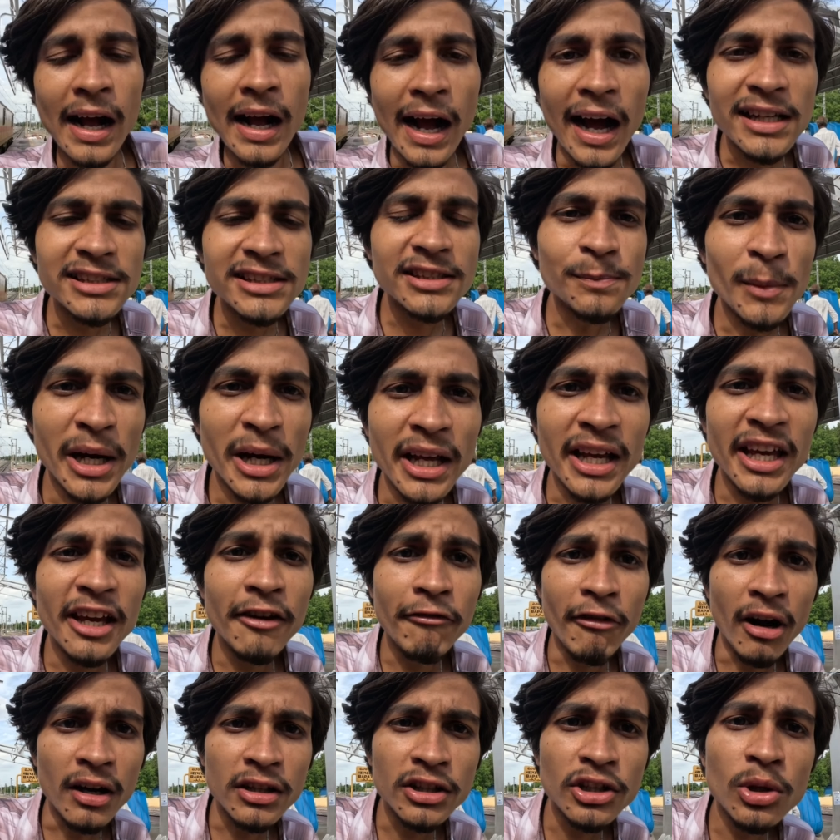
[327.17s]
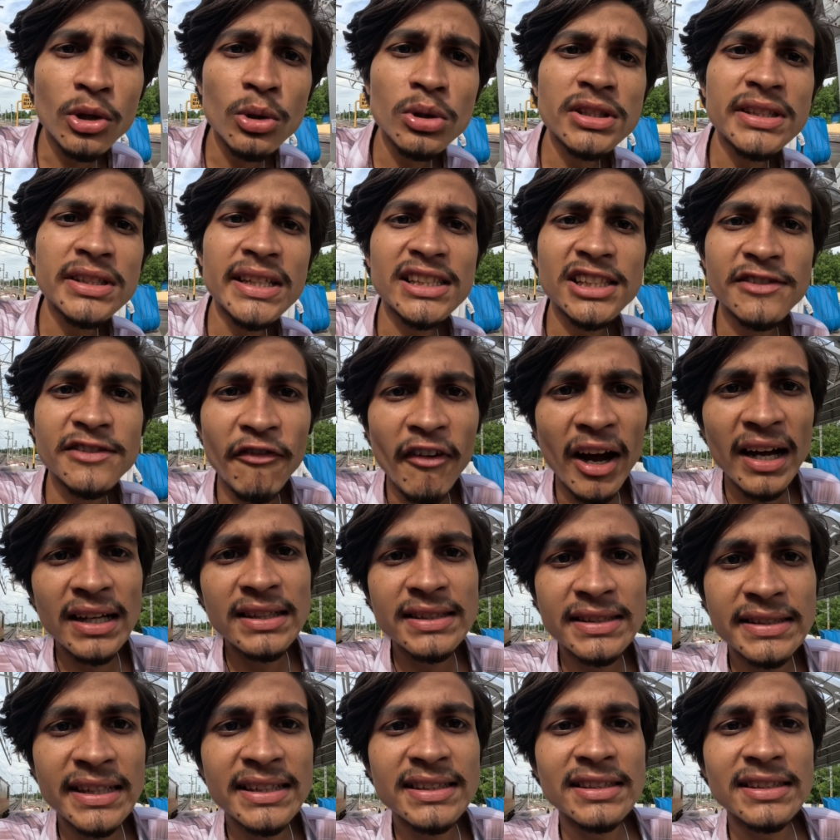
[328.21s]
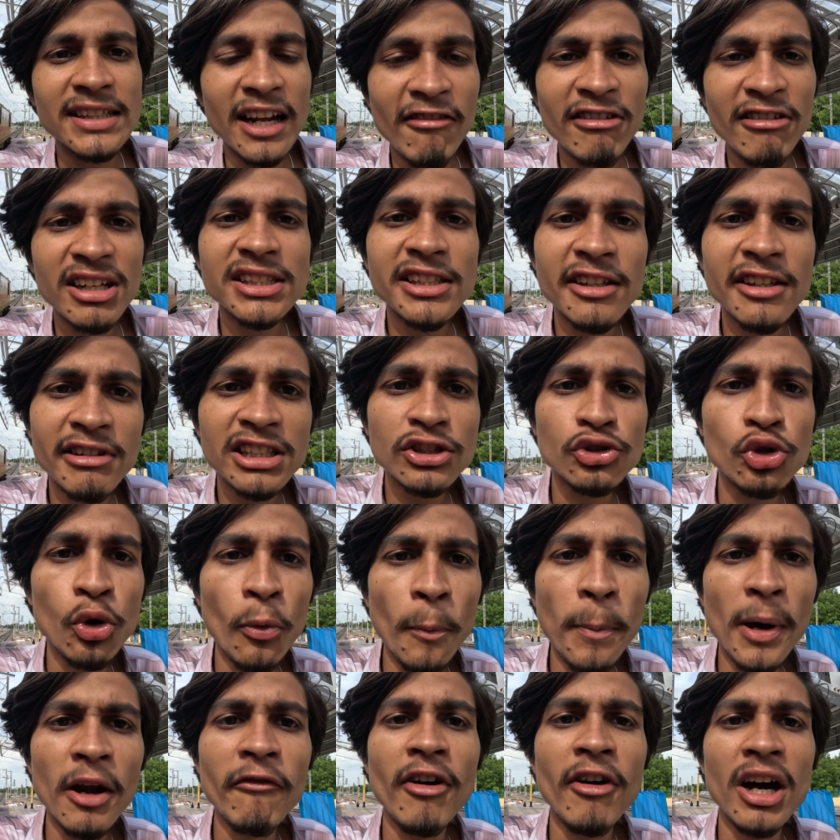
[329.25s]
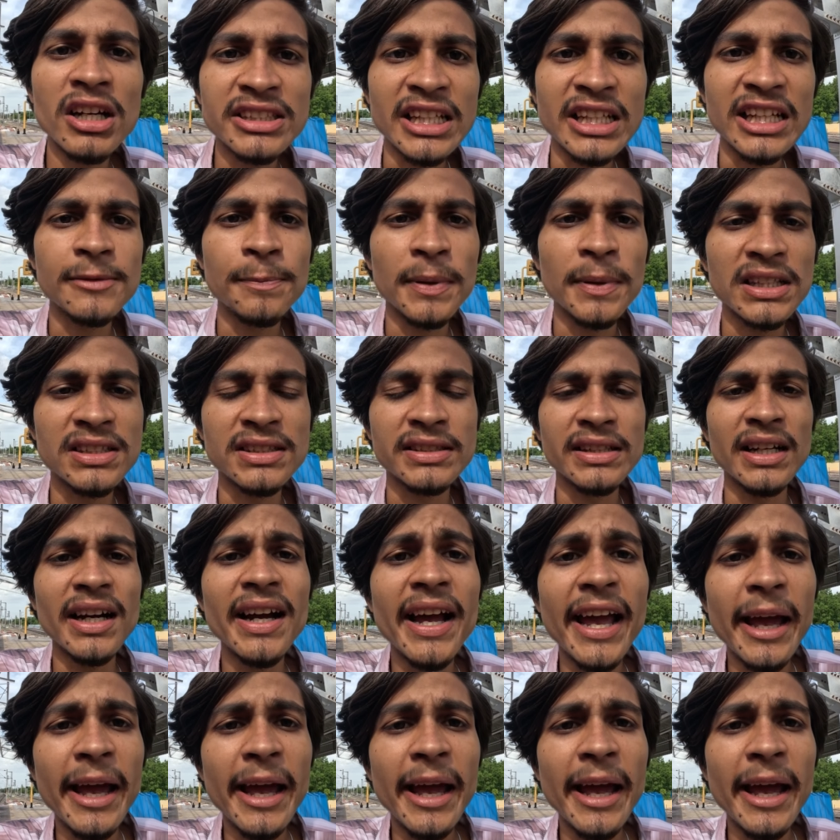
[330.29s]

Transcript: గాయస్ మన ఈ వన్ టూ సిక్స్ ఫైవ్ సిక్స్ నవజీవన్ సూపర్ ఫాస్ట్ ఎక్స్ప్రెస్